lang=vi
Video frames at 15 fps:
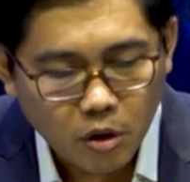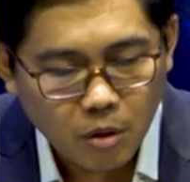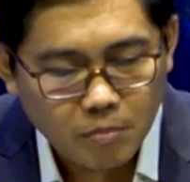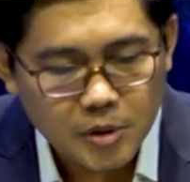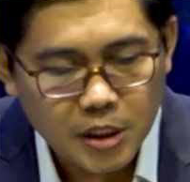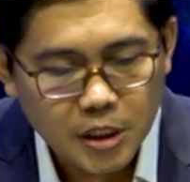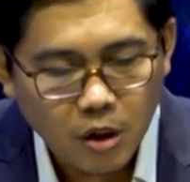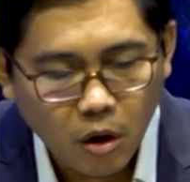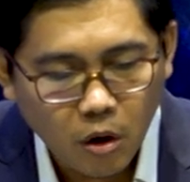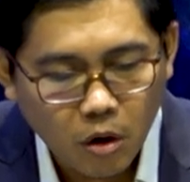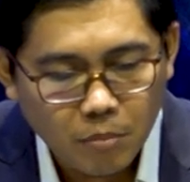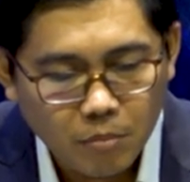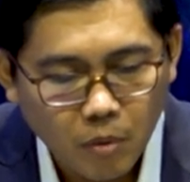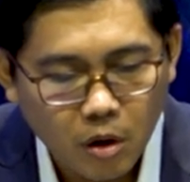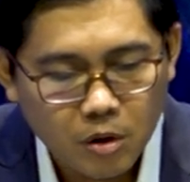crom chi
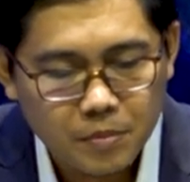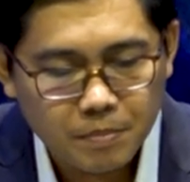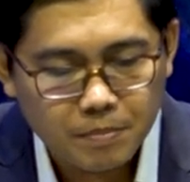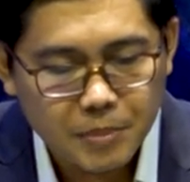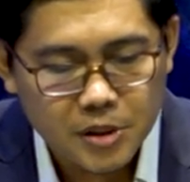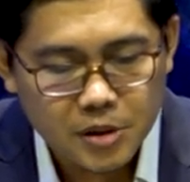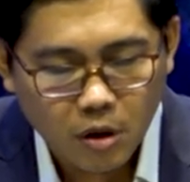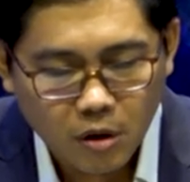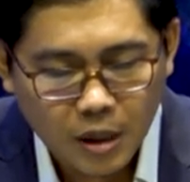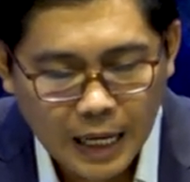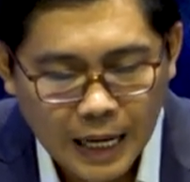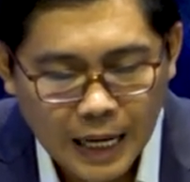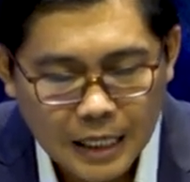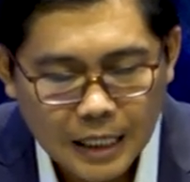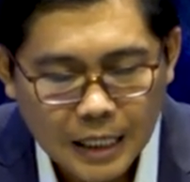ốt mọc bì sọc
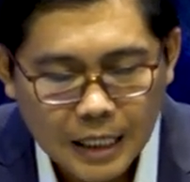cát.